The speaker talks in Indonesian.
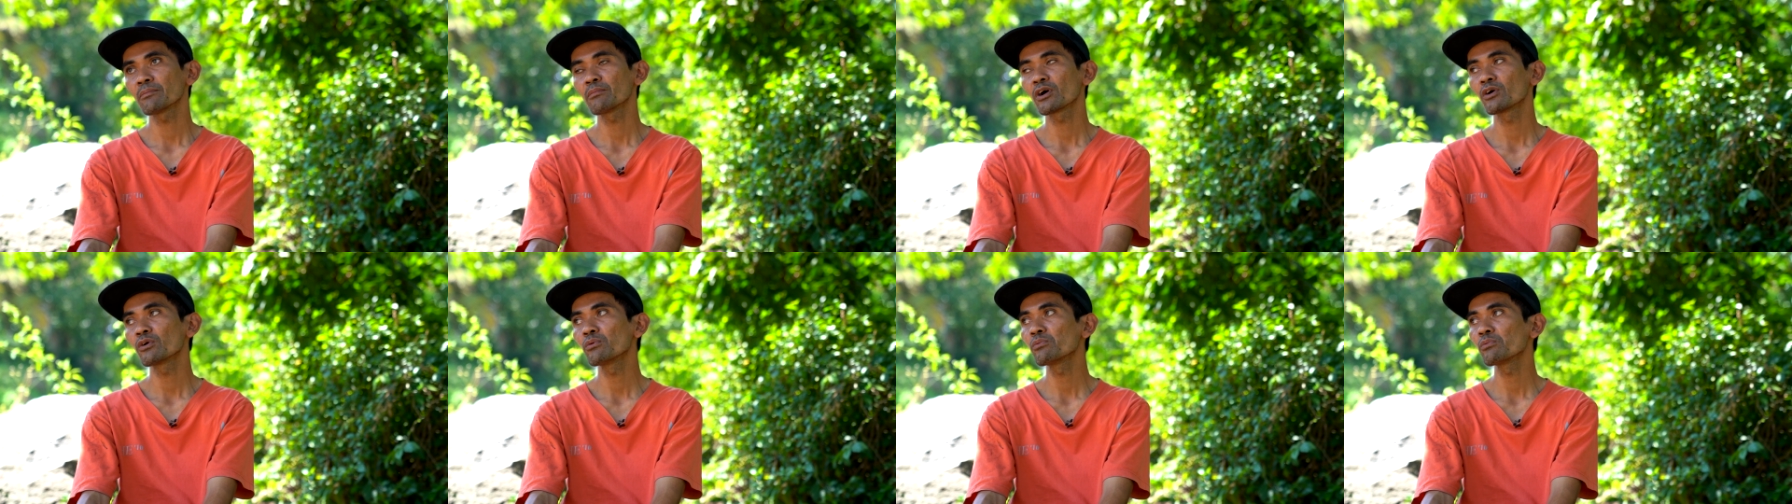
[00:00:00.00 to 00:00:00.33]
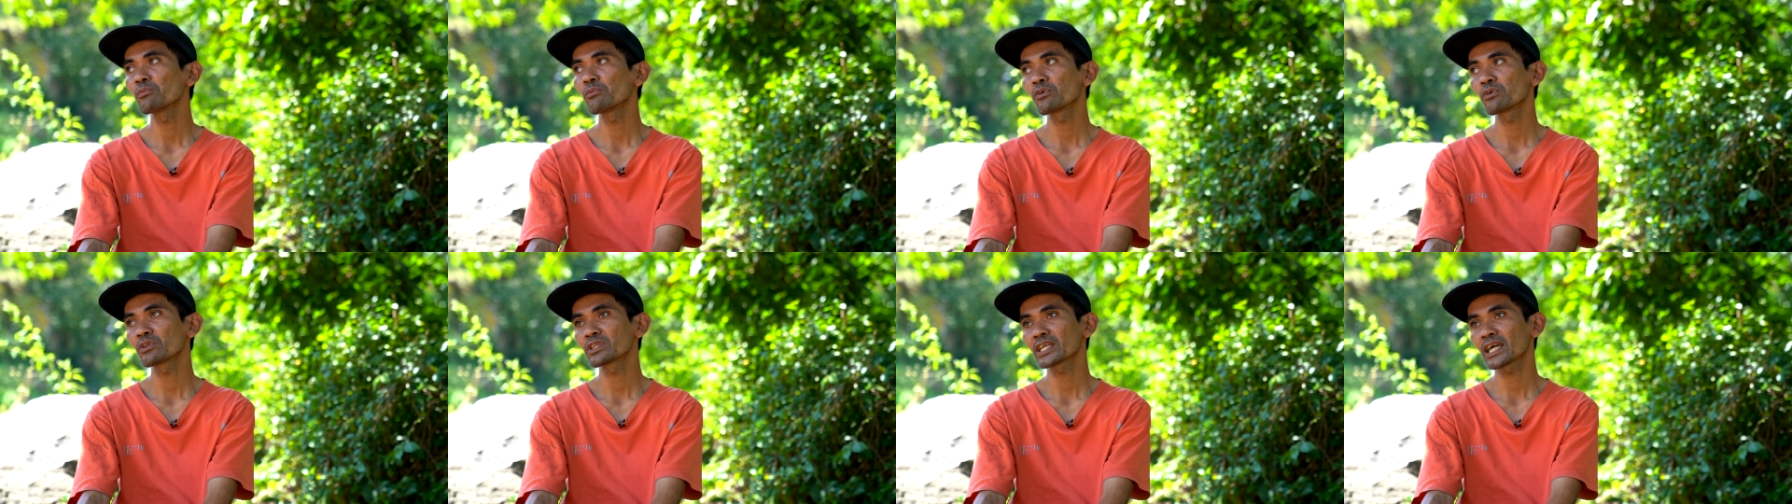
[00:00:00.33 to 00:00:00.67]

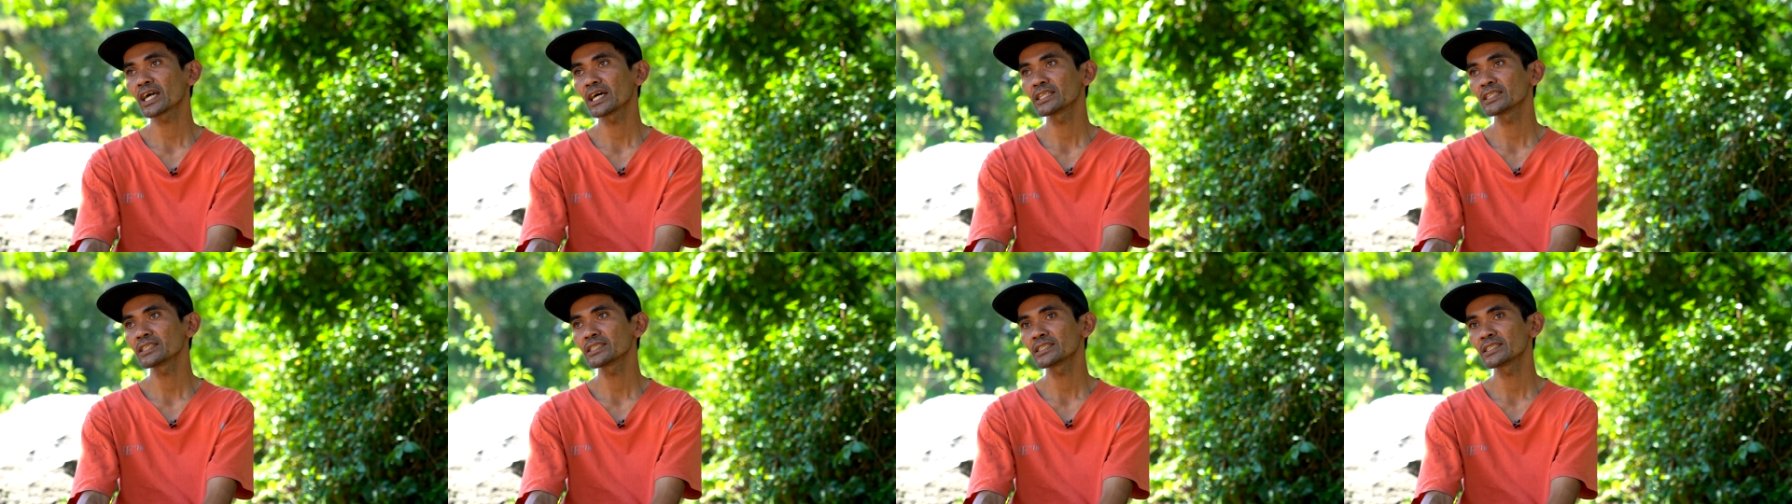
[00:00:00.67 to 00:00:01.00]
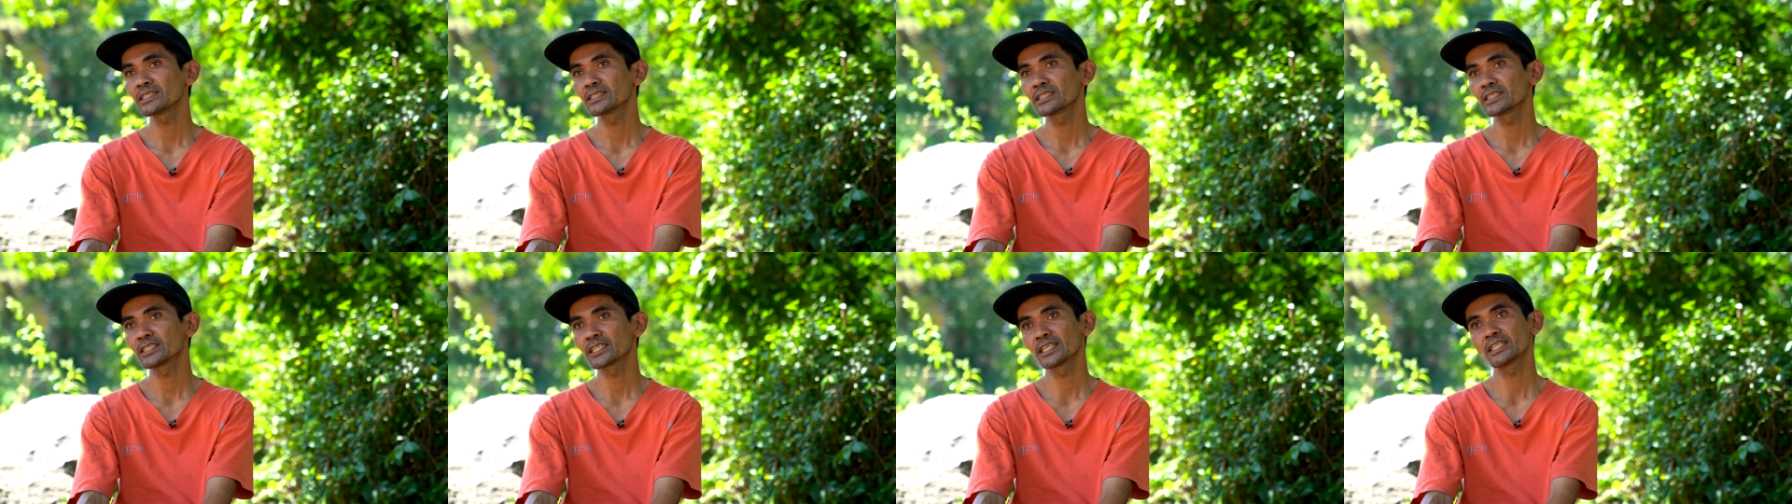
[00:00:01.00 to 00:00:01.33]
mengumpulkan
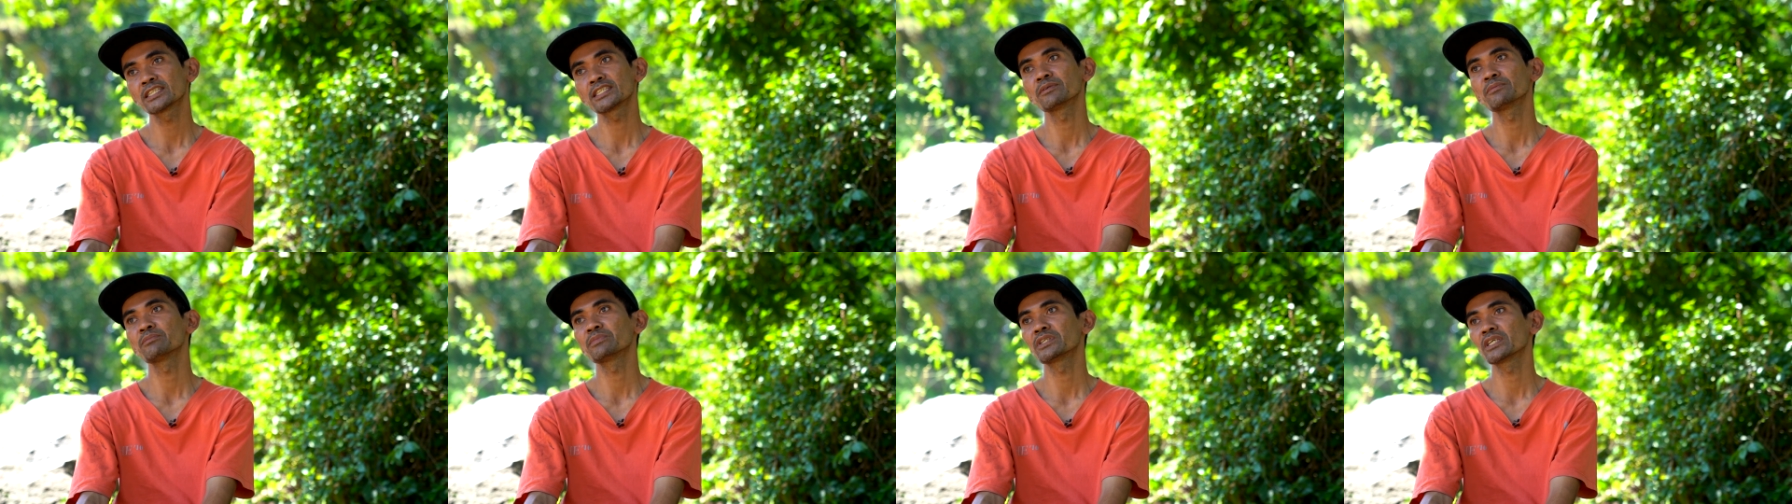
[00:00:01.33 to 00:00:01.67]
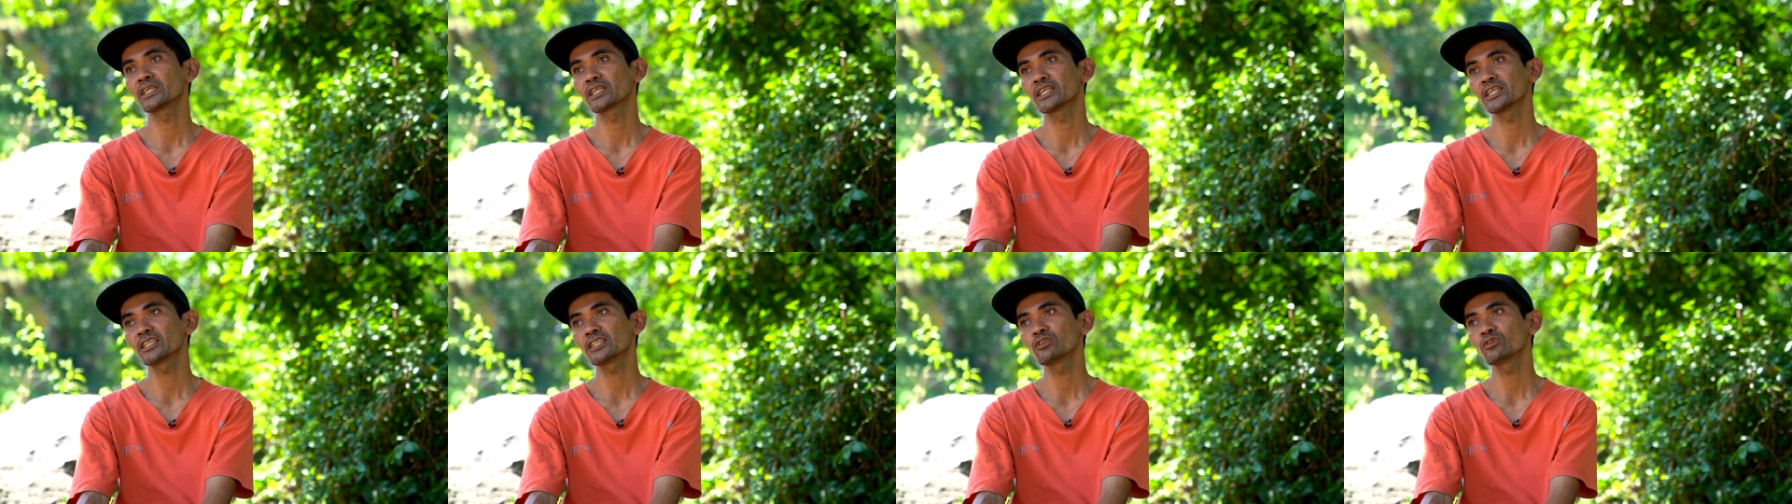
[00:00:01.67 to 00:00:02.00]
sedikit demi
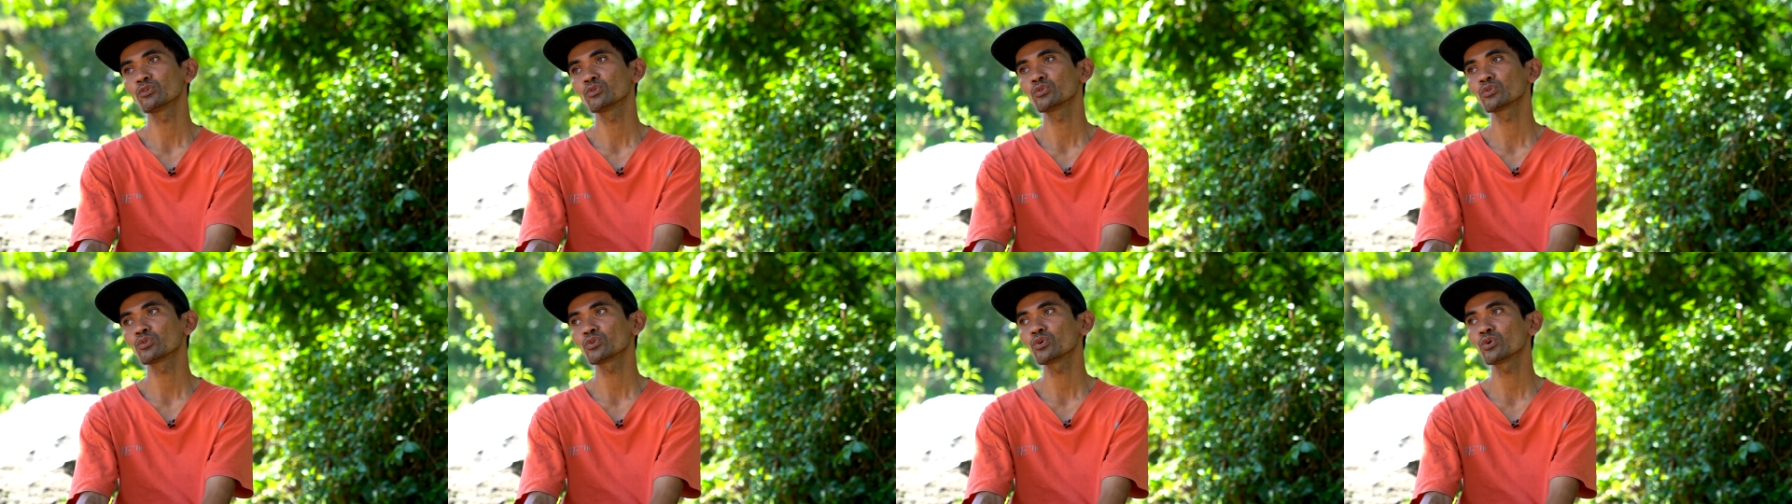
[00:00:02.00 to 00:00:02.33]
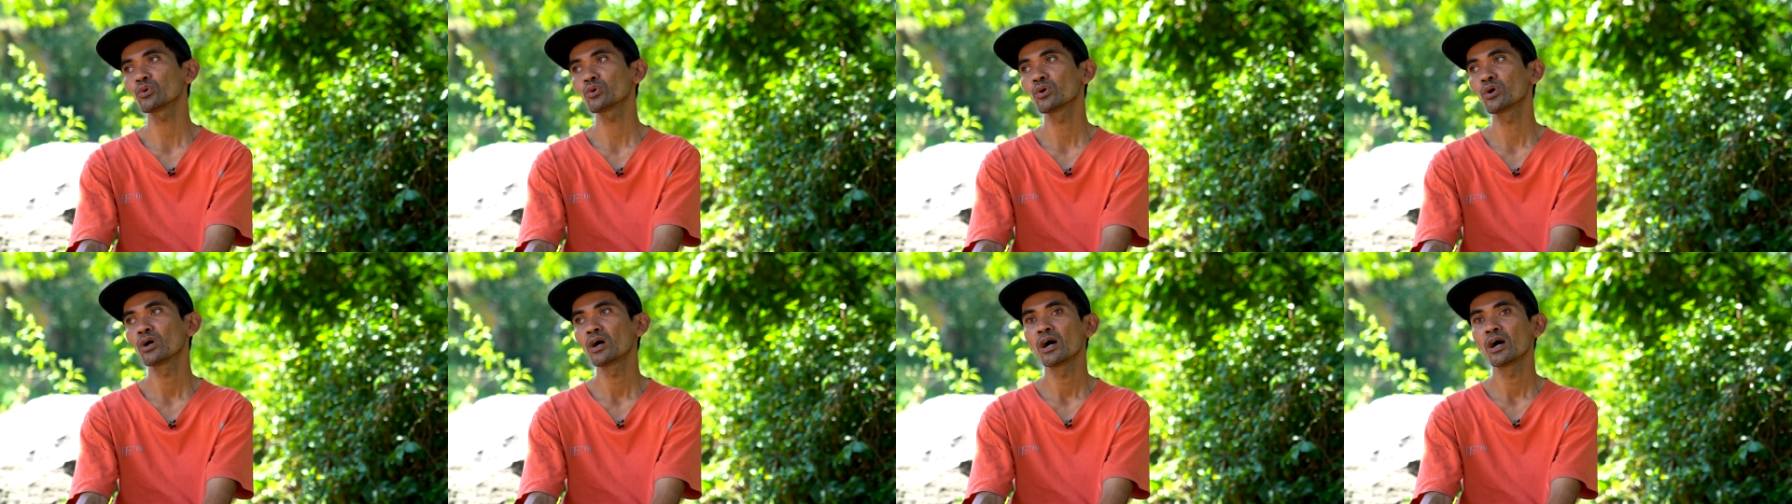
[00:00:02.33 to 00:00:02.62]
sedikit untuk